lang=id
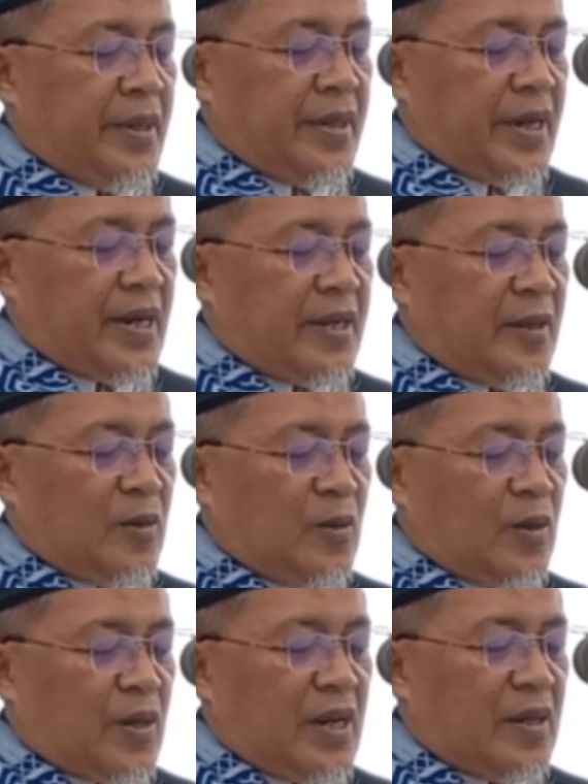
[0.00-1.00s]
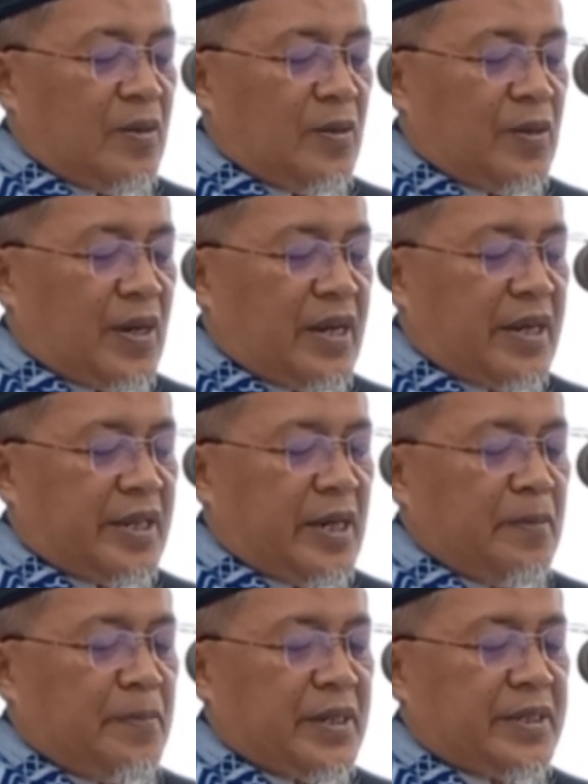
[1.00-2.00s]
dan orang-orang
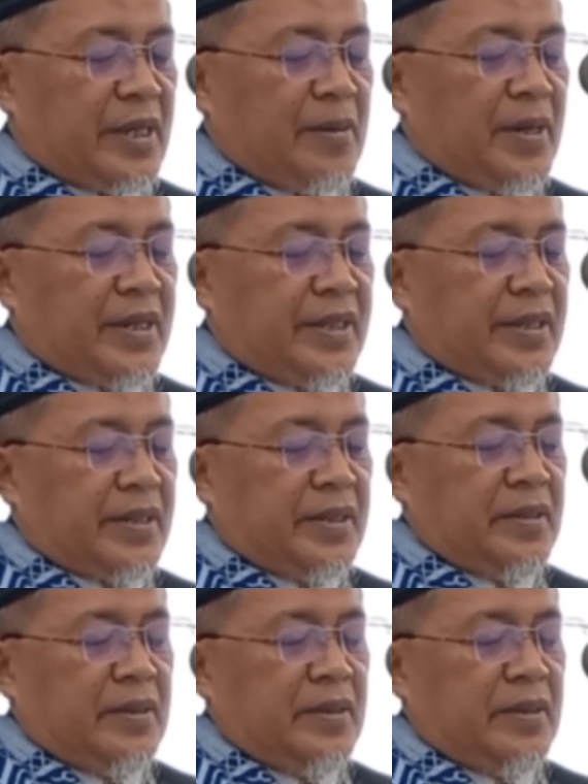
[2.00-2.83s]
yang bersamanya.